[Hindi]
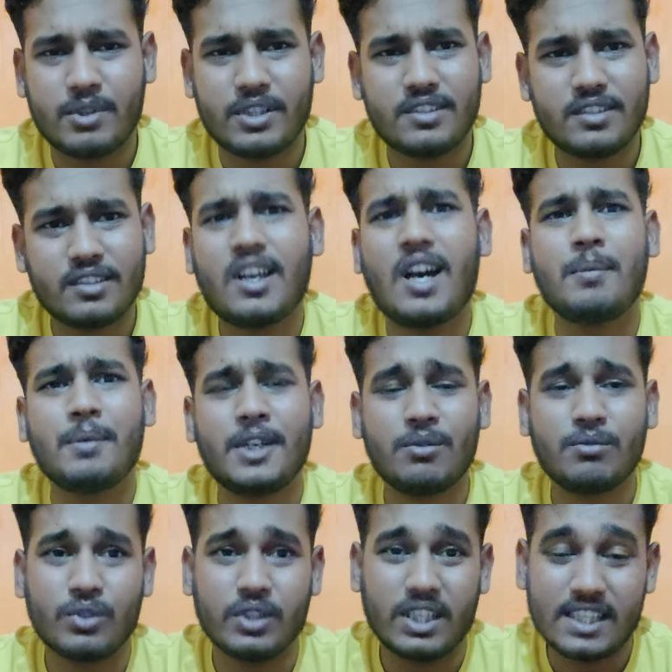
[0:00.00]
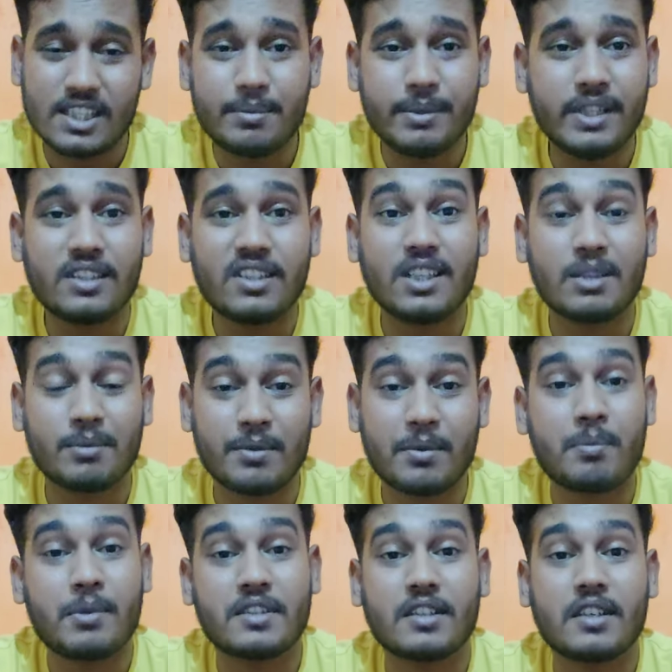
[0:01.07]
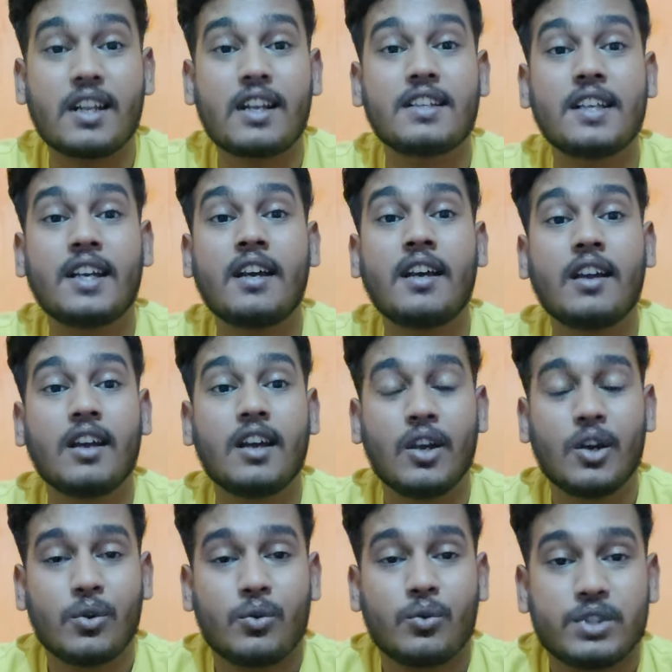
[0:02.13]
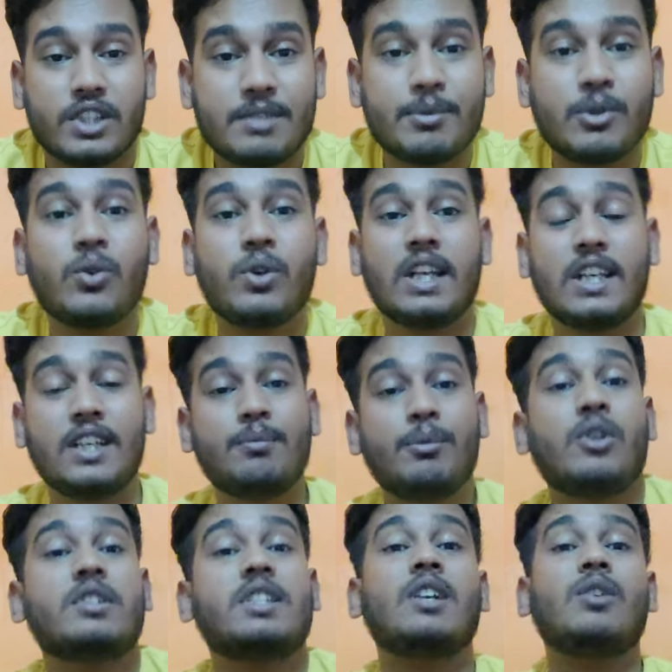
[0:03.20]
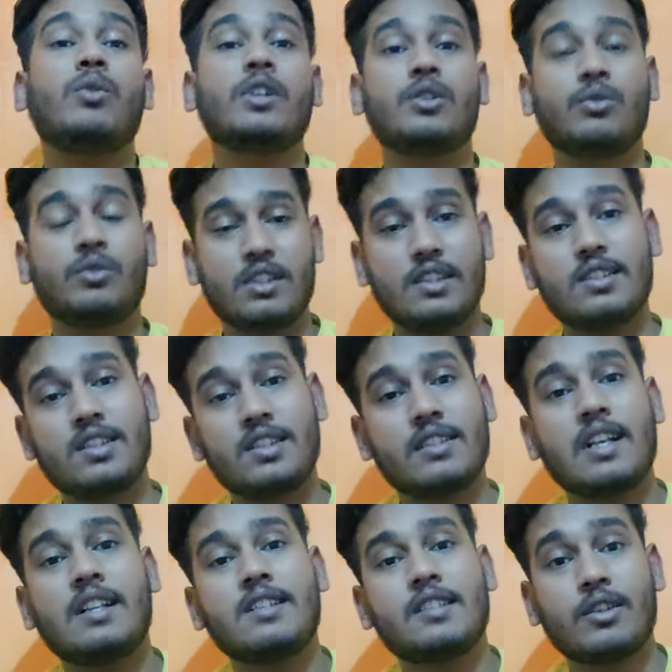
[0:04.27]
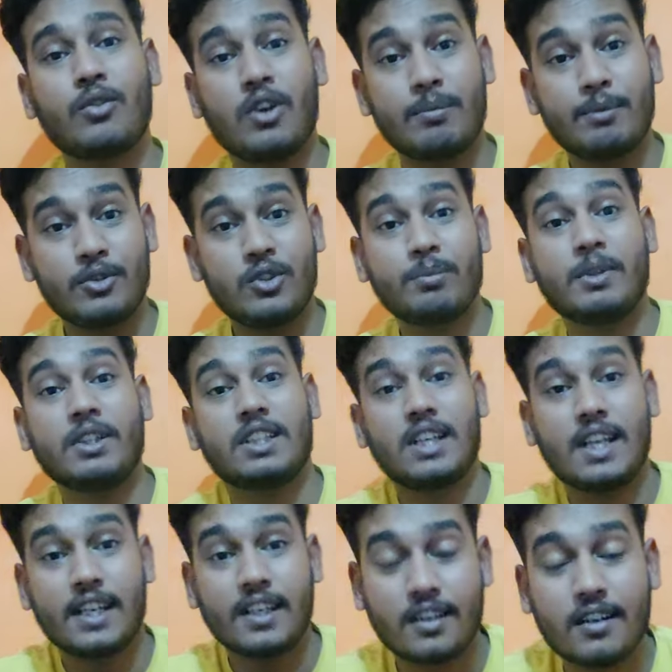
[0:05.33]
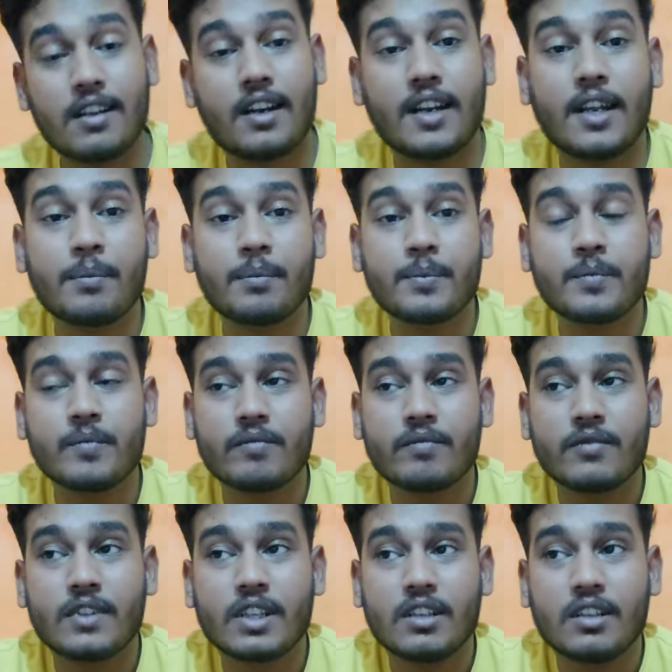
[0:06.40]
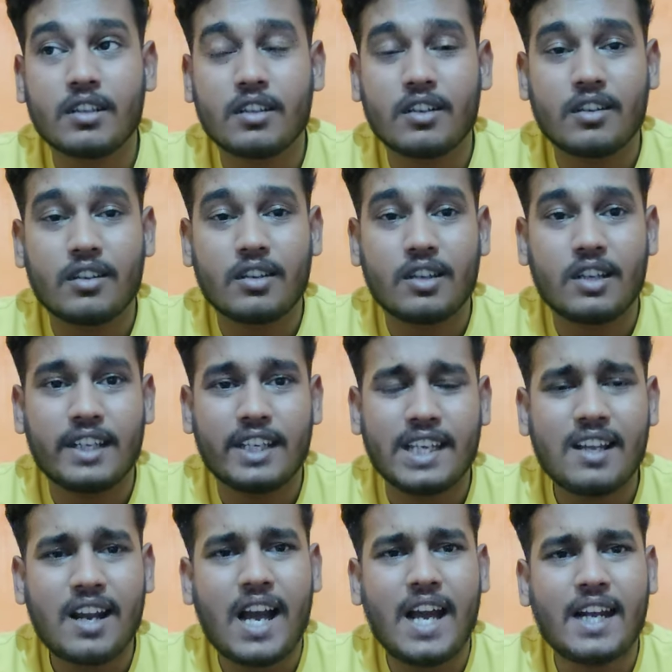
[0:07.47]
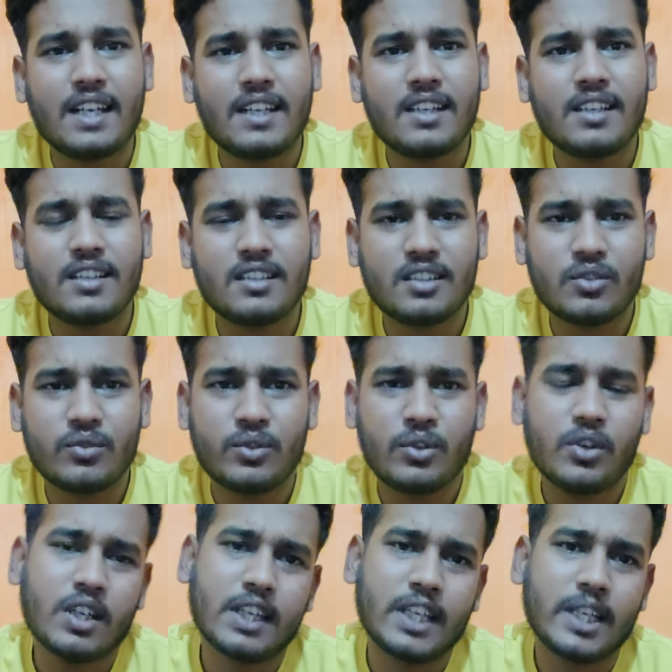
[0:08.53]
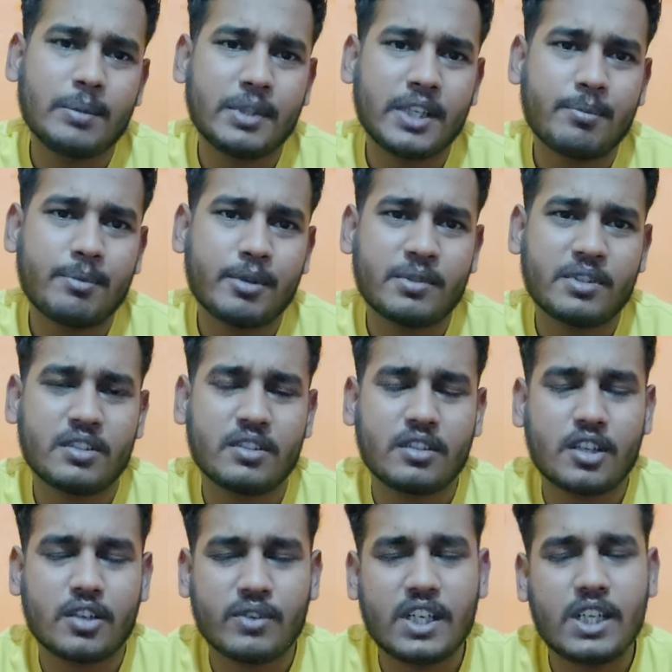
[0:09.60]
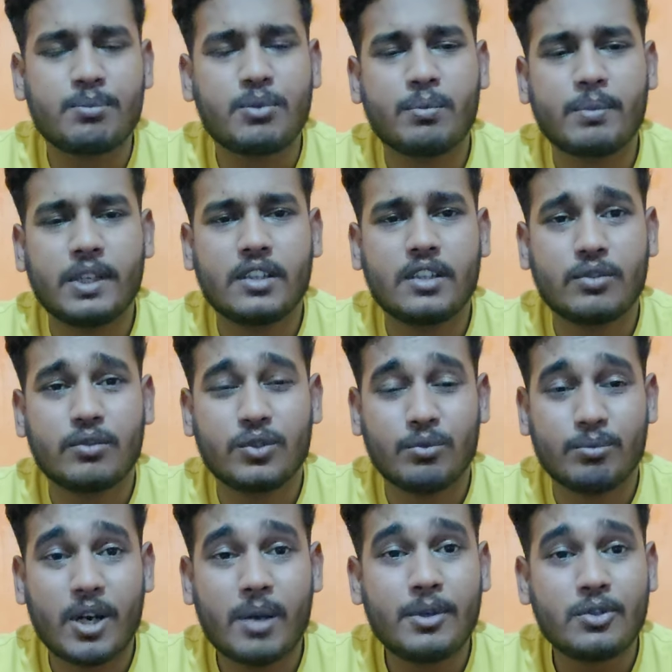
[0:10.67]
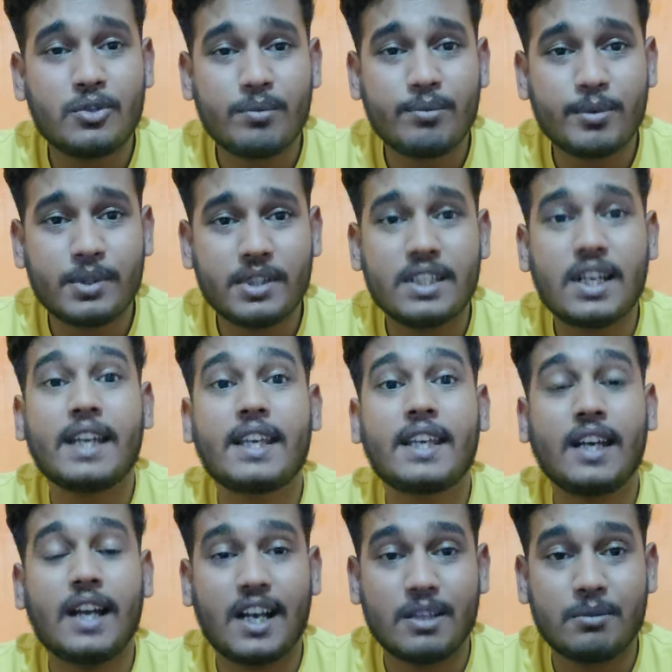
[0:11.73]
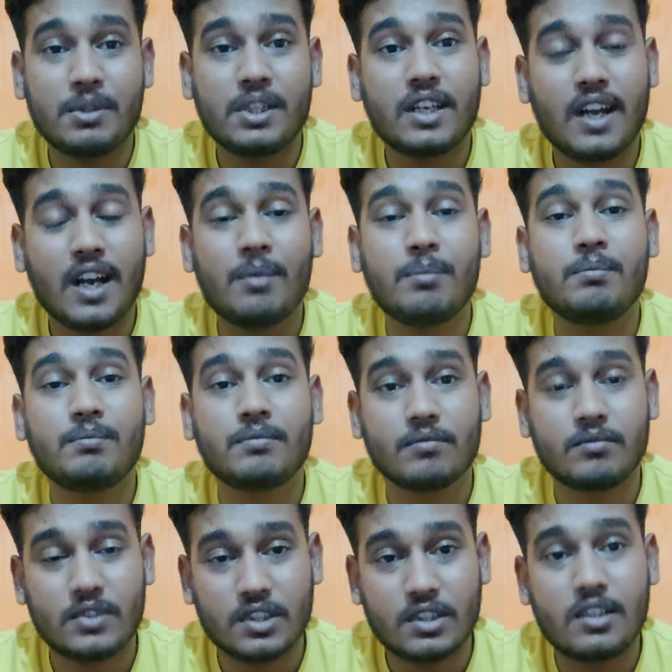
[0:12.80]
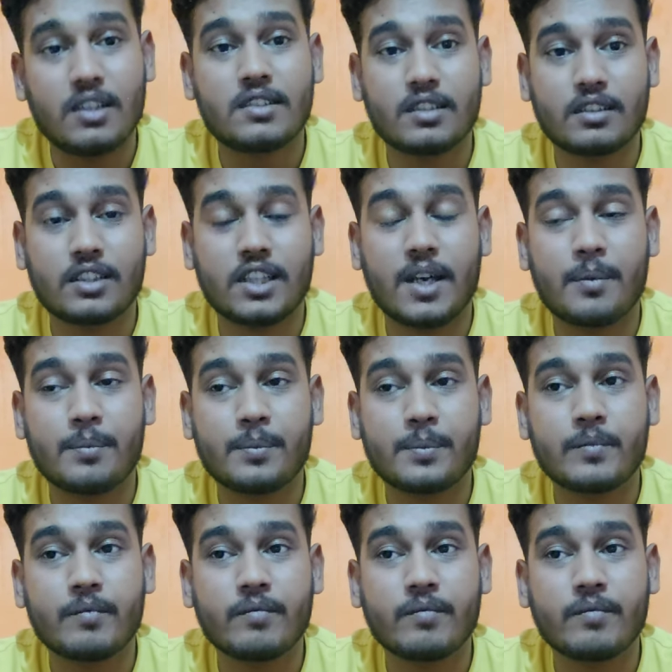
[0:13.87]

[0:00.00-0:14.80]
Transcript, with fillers: प्रेशर था भी नहीं वो एज भी नहीं था कि मेरे पे प्रेशर डाला जाए उस एज में हो गया लेकिन बहुत सारे लोग हैं जो तीस तीस साल से गवर्नमेंट जॉब का तैयारी कर रहे हैं यार आई टी आई किए हुए अगर एल पी का प्रिपरेशन कर रहे हो या डिप्लोमा किए हुए तो प्राइवेट जॉब में भी जाके आदमी काम कर सकता है